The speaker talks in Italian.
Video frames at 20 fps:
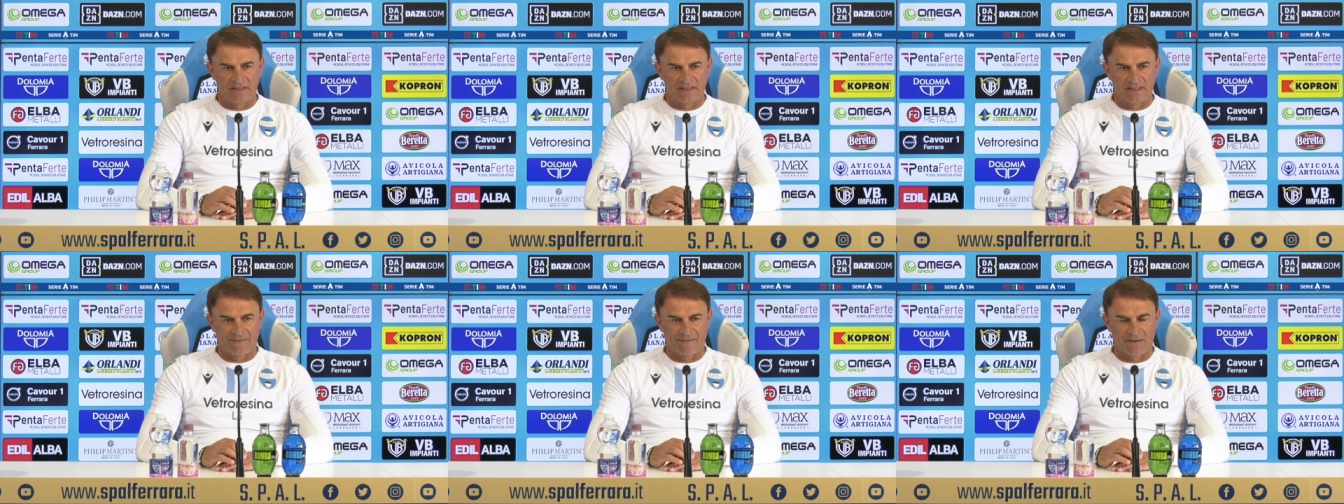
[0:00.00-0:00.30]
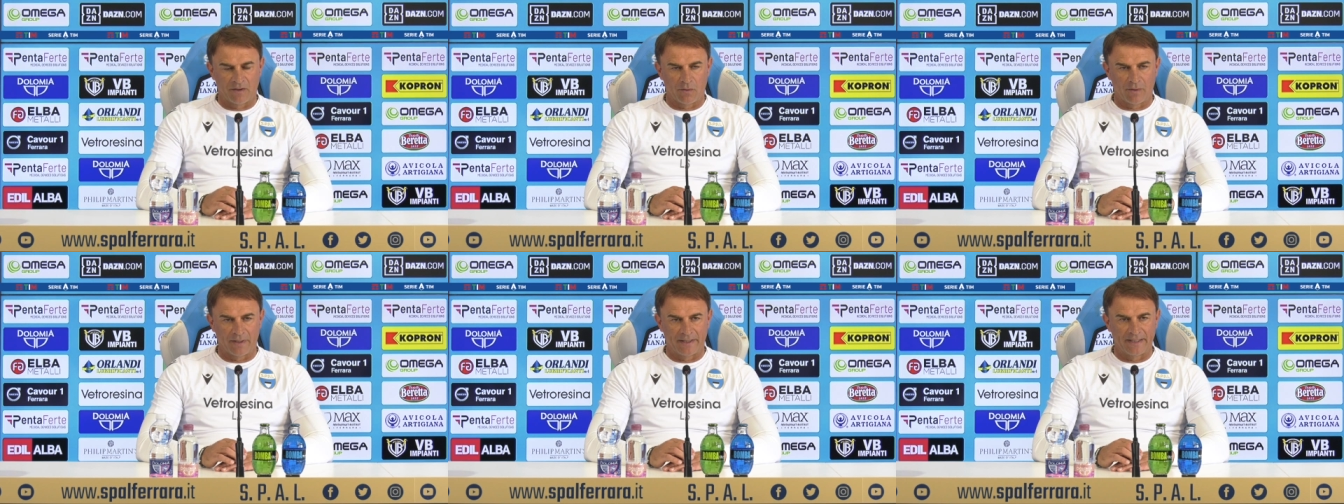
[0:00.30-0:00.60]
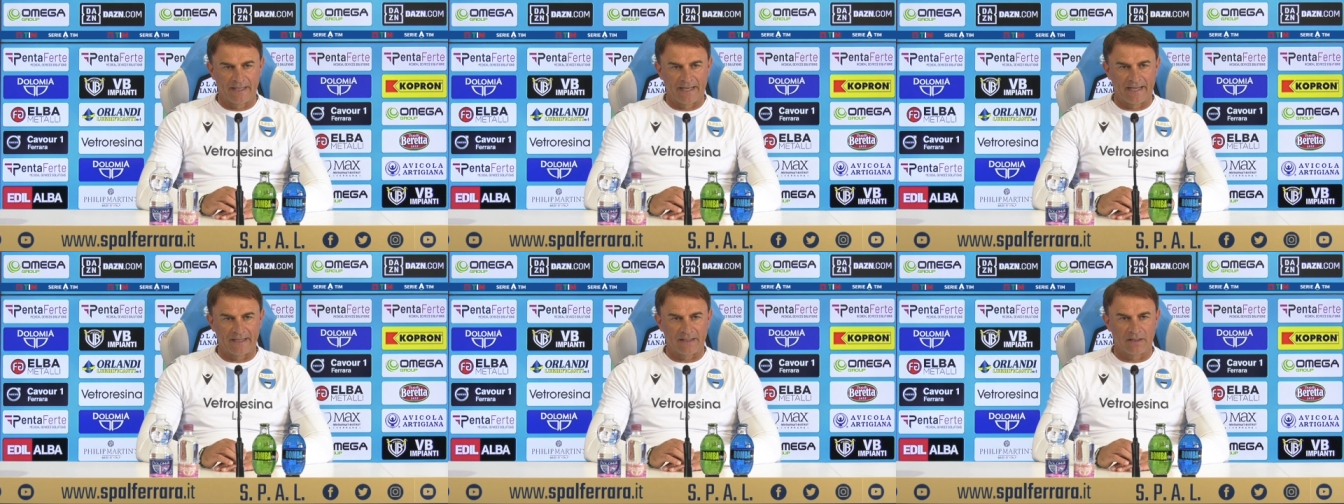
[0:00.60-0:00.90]

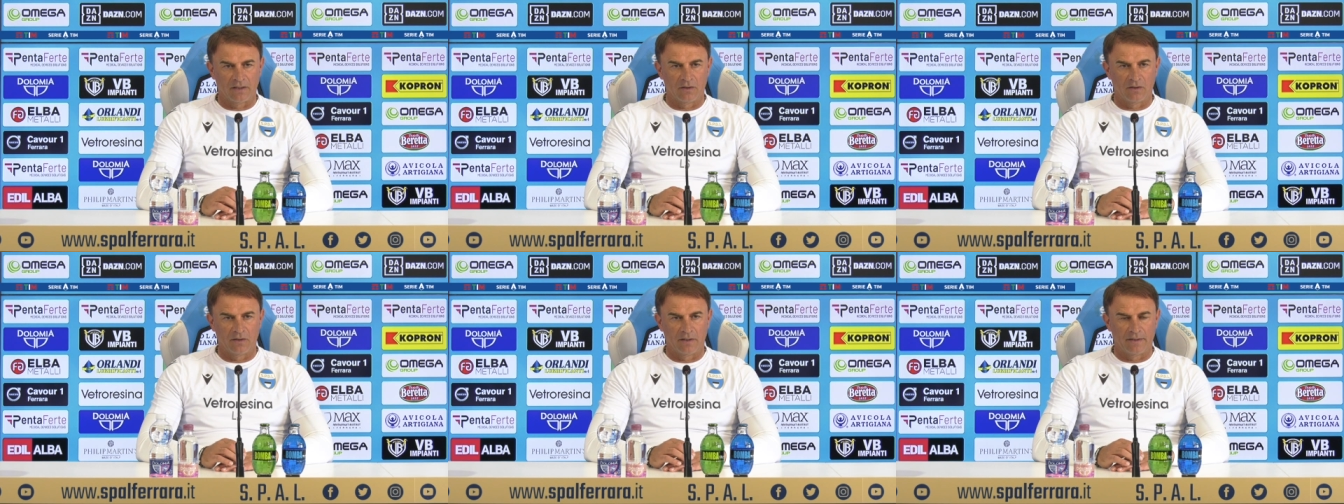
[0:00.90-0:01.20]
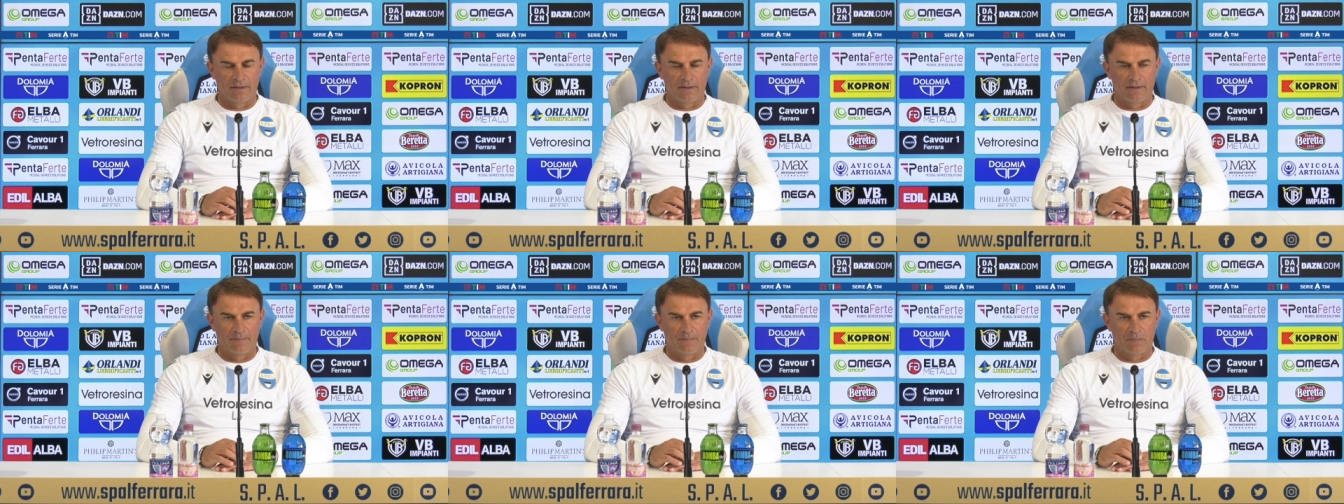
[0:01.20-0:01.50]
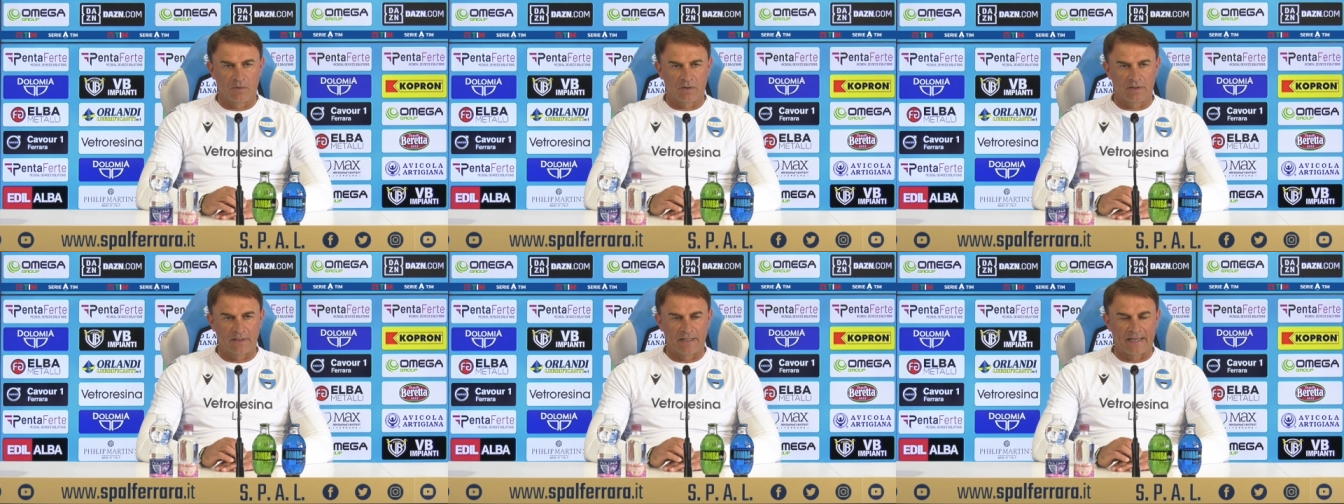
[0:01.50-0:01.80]
salvaguardarlo e
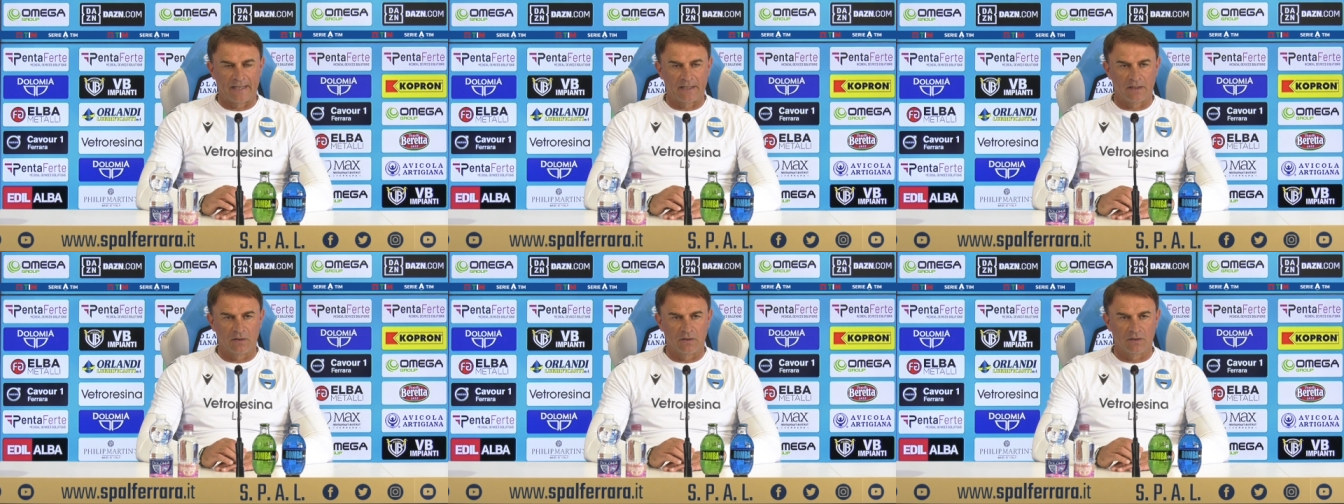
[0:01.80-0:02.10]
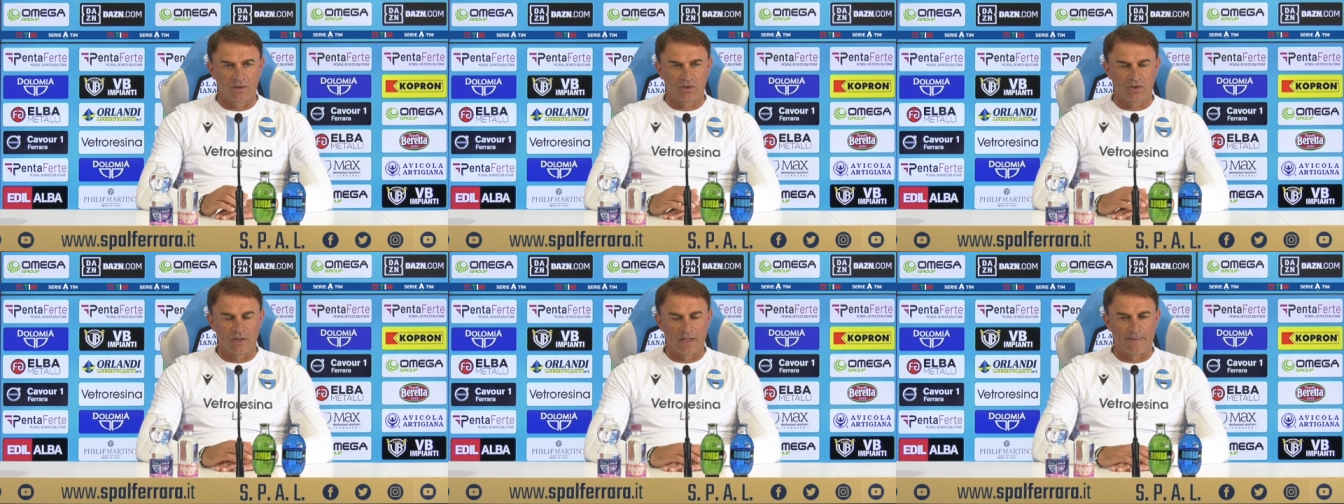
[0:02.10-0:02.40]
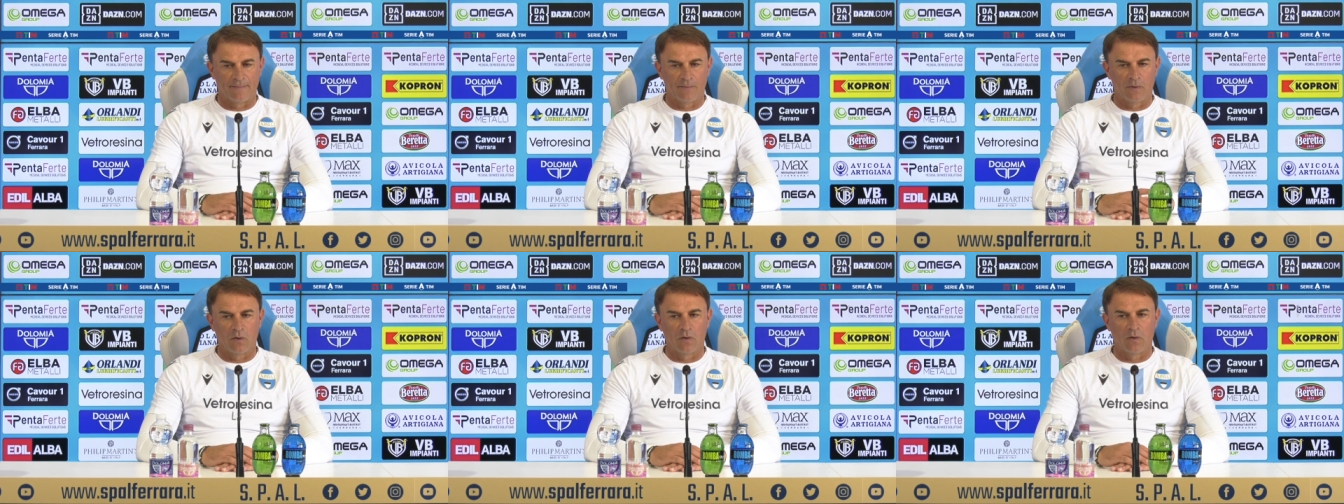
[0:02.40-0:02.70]
portarlo
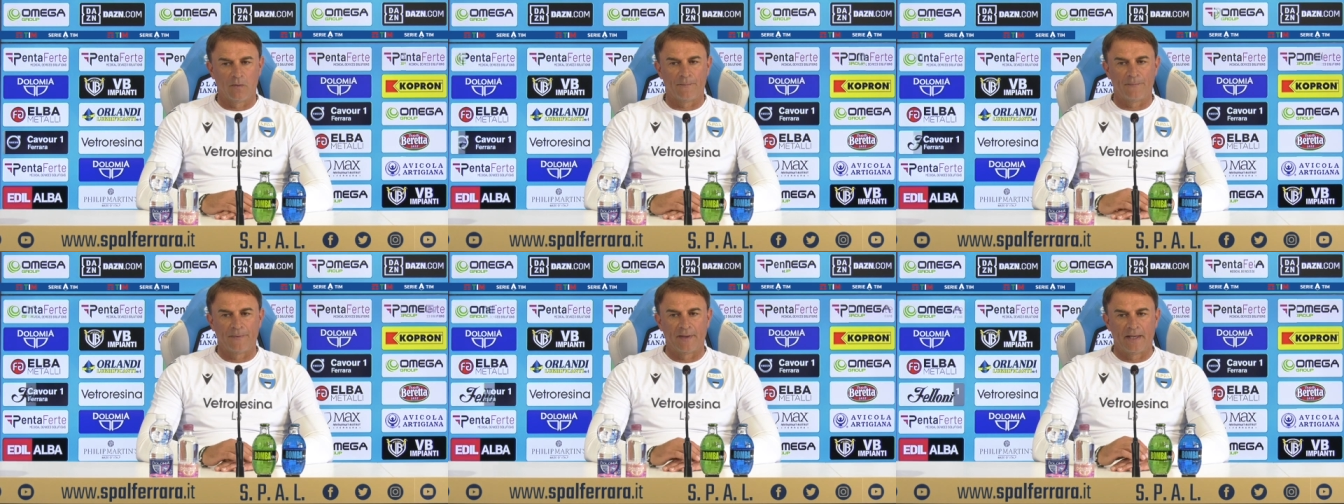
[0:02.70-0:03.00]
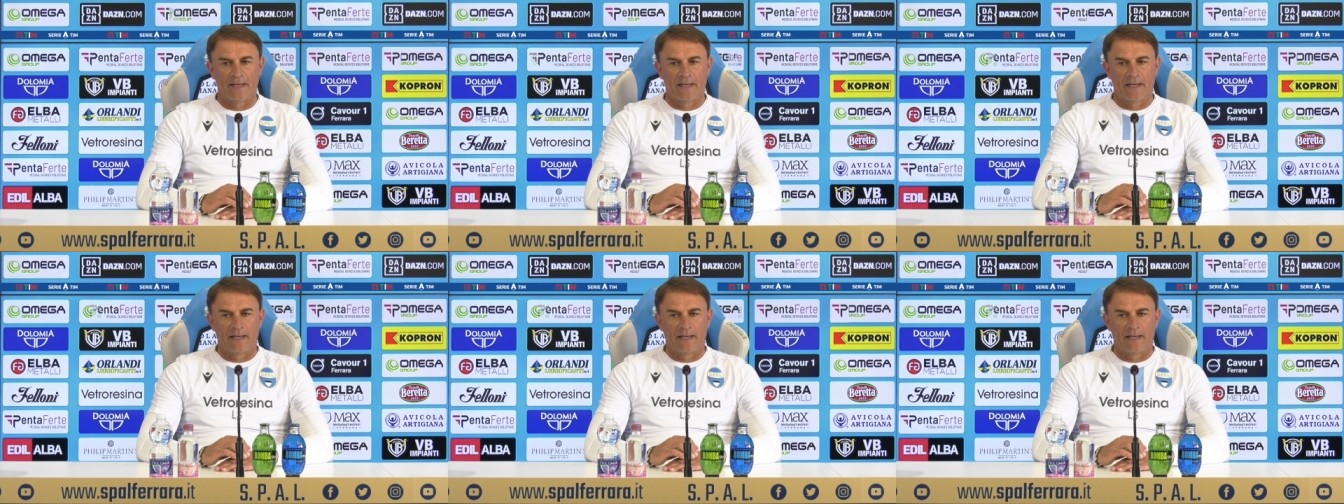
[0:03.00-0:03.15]
diciamo